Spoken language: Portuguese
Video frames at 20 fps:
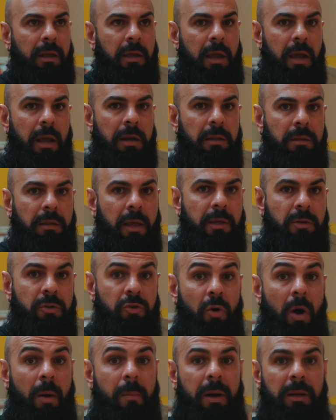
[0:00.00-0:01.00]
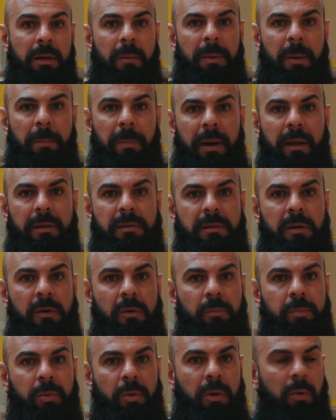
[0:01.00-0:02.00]
que ele tem sobra na
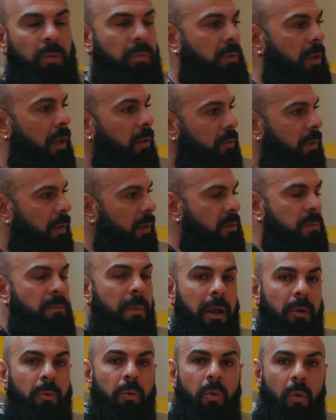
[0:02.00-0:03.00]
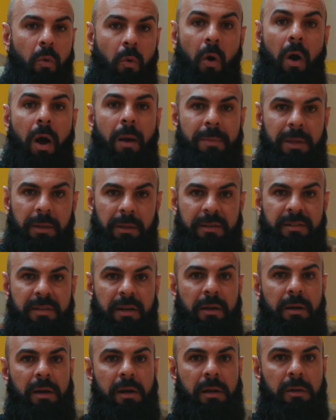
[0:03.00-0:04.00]
preparação, porque o tanto que esse maluco come e tá
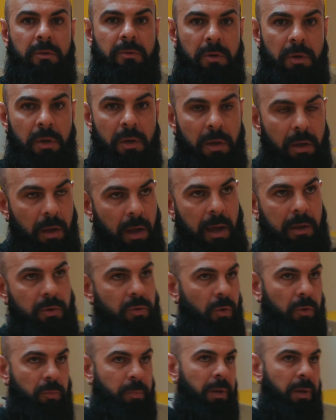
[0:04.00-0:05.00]
secando é de outro